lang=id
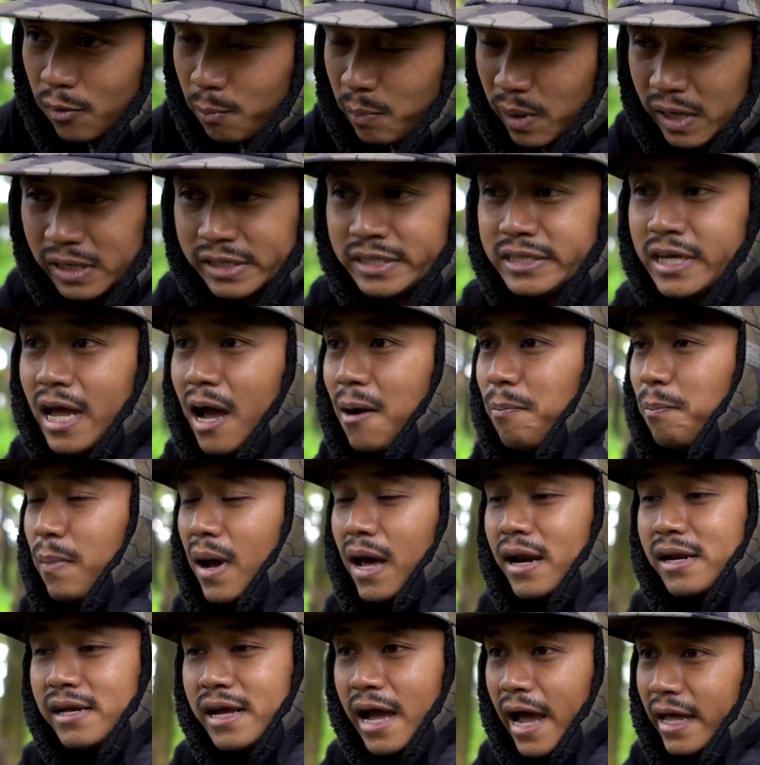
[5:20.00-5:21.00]

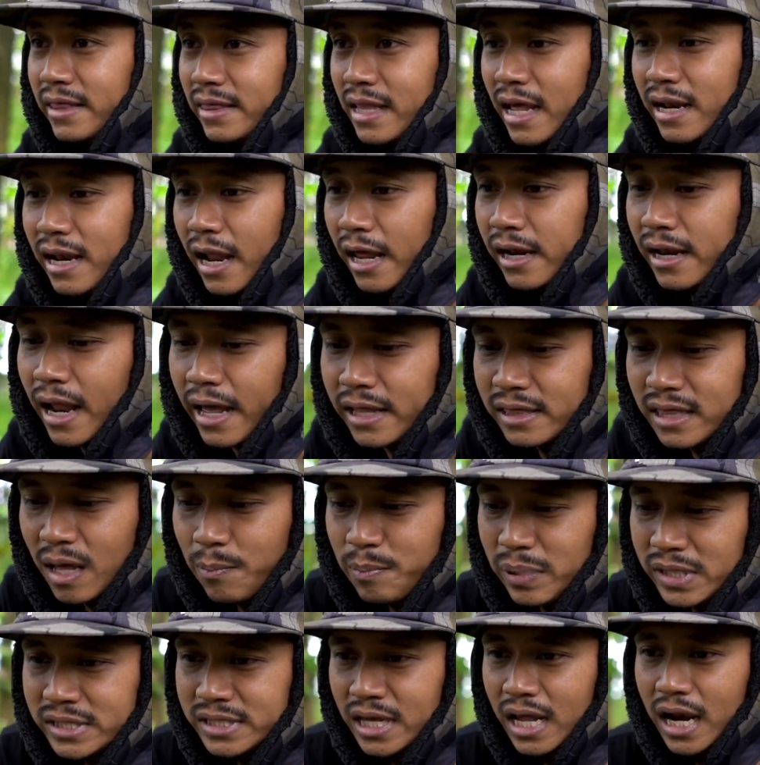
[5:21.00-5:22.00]
persiapan, guide dan lain-lain.
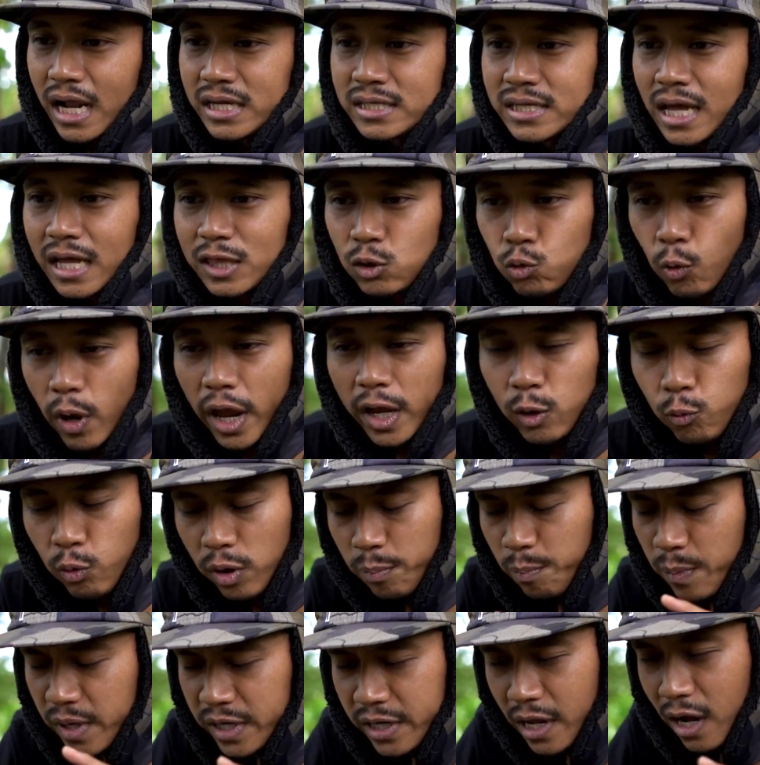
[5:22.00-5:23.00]
Tapi salah satu
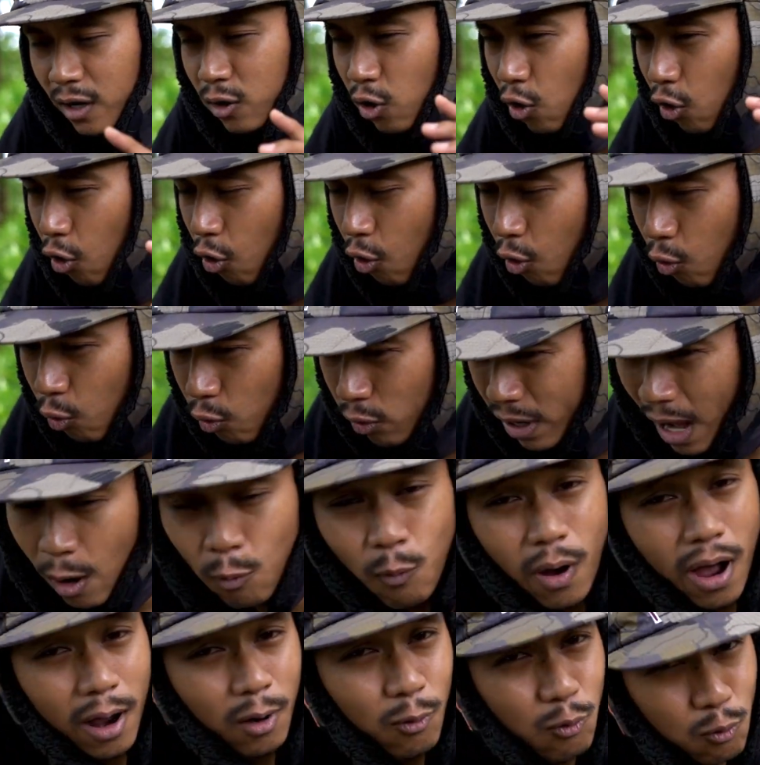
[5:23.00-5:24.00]
equipment yang nolong
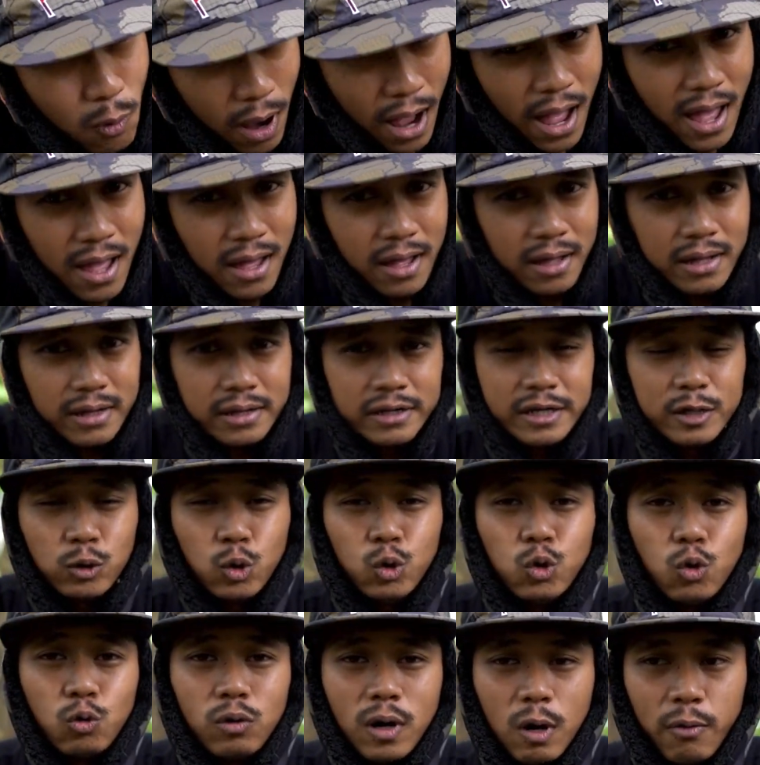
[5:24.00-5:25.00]
nyawa gua di
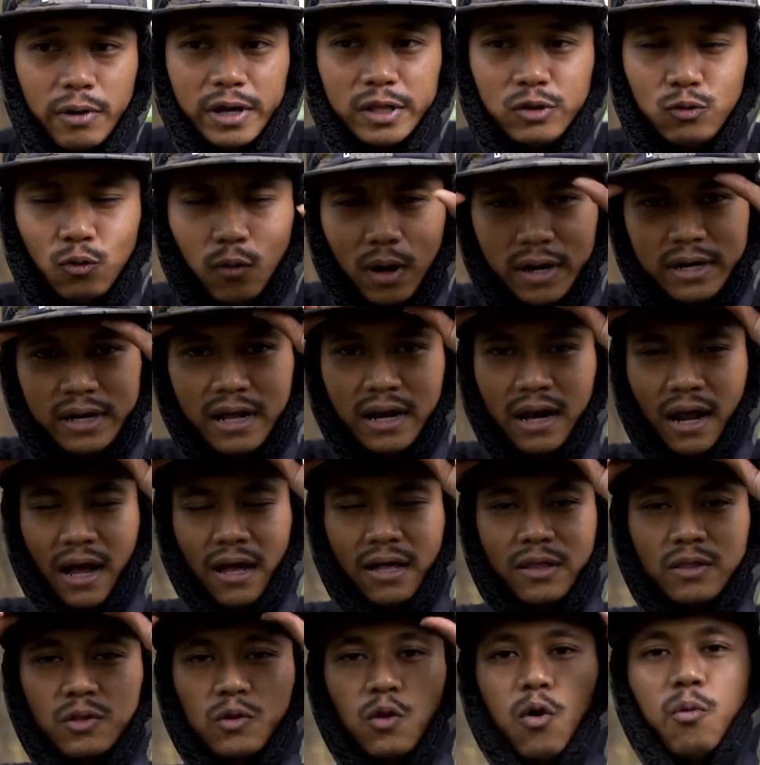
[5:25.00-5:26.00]
Gunung Raung itu
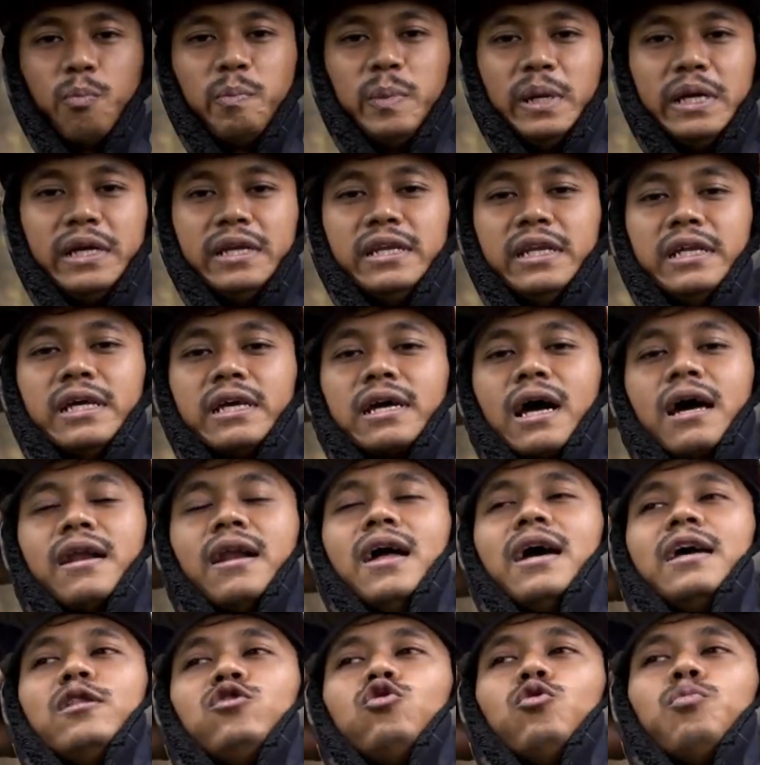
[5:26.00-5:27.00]
adalah topi ini.
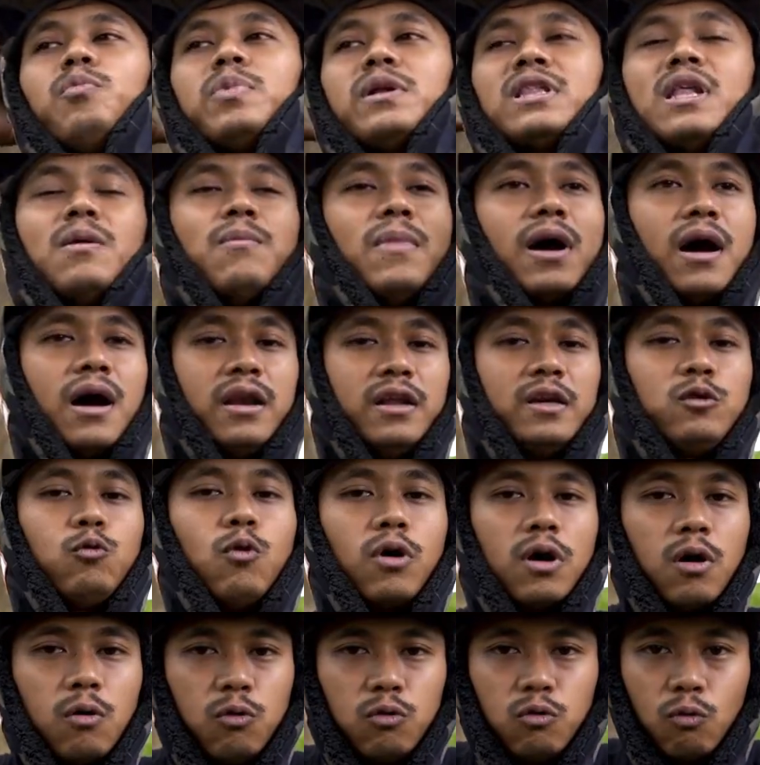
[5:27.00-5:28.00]
Karena itu pertama kali
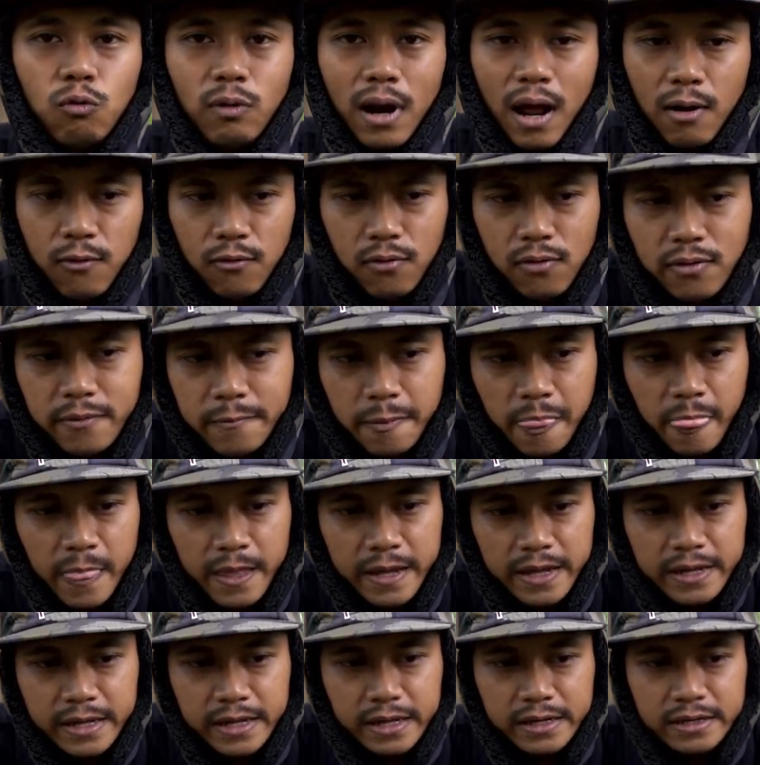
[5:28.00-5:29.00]
gua ke Gunung Raung
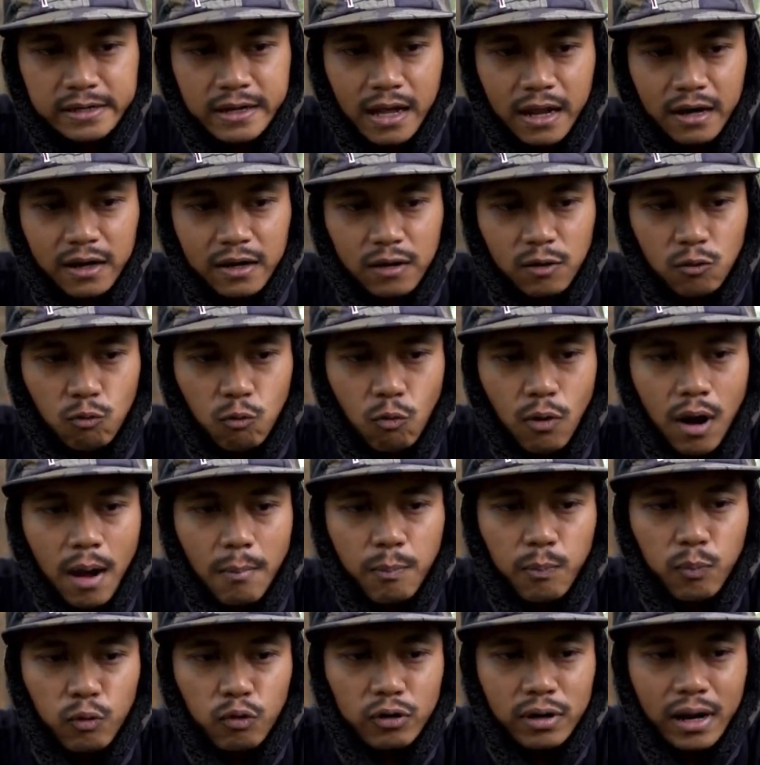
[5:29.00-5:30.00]
dan
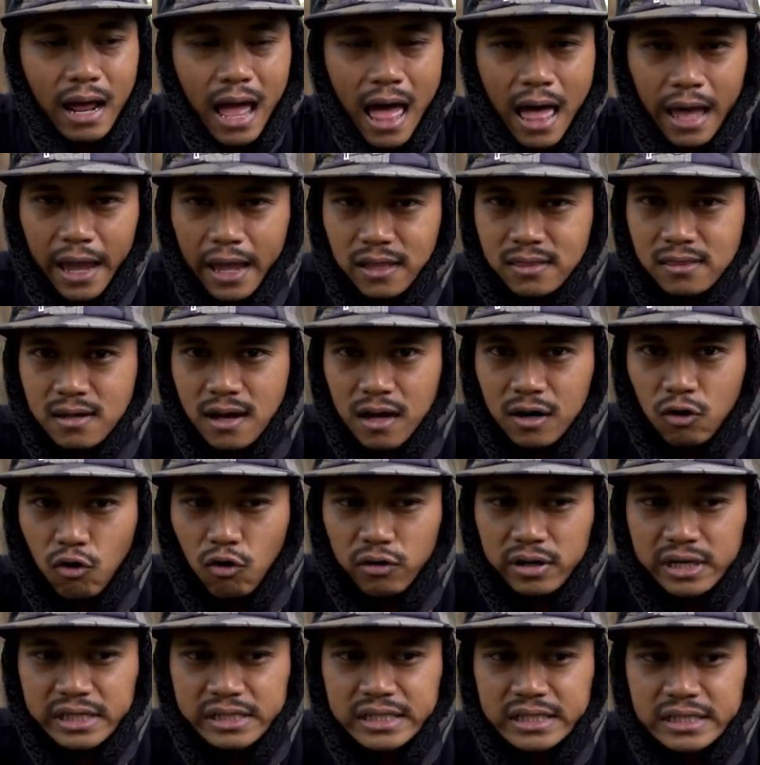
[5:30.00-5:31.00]
gua pun kaget dengan
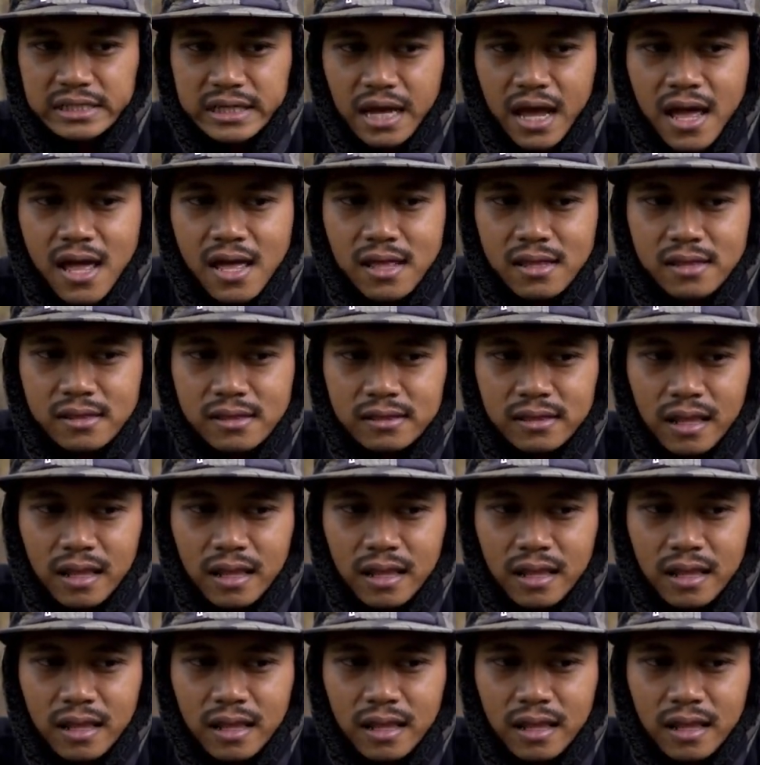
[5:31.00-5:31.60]
kondisinya.